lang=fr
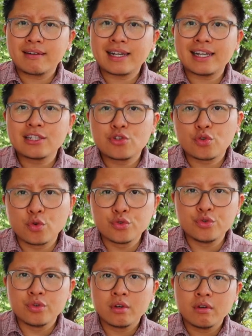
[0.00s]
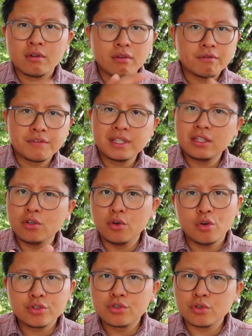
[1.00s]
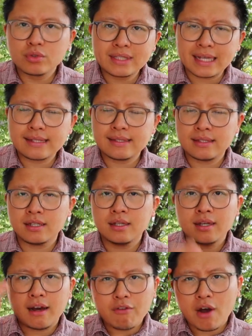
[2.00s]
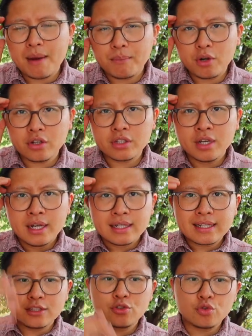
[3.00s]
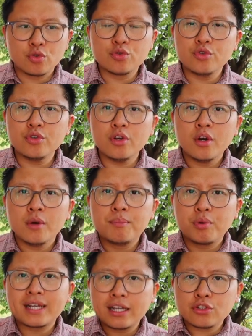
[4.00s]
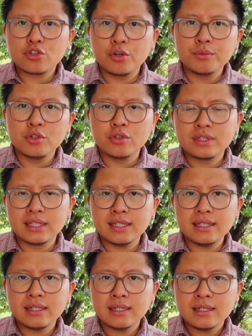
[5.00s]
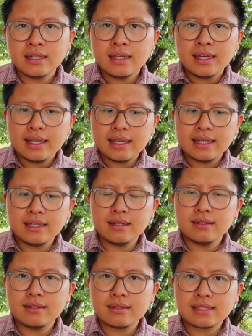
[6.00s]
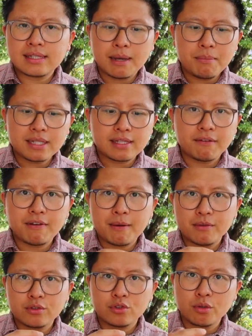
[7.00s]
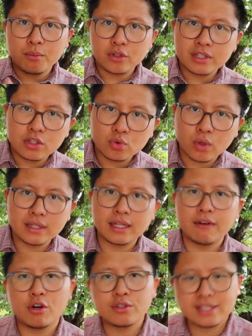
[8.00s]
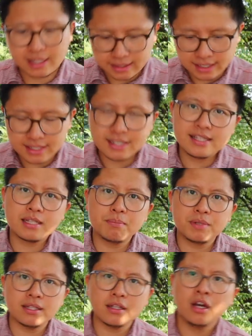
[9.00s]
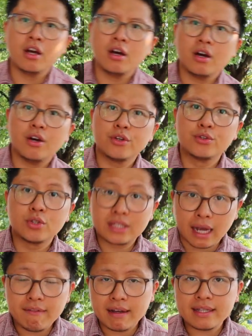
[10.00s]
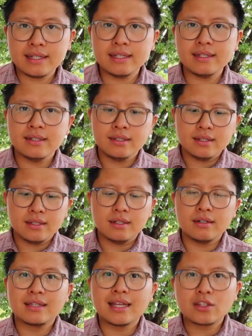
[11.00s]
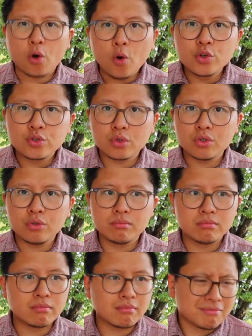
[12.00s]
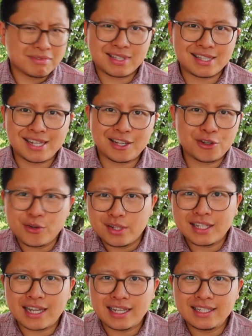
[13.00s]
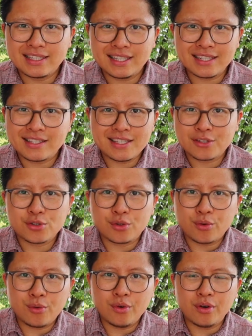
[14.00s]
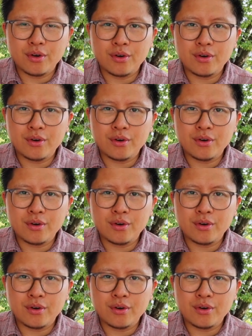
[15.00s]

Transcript: créer du contenu, vidéo, audio, texte, avoir un blog, créer du contenu pour créer une communauté. Et euh, ça, bah, ça va demander de toi d'avoir une certaine discipline, euh, de travailler, euh, d'être autonome. C'est que des qualités qui seront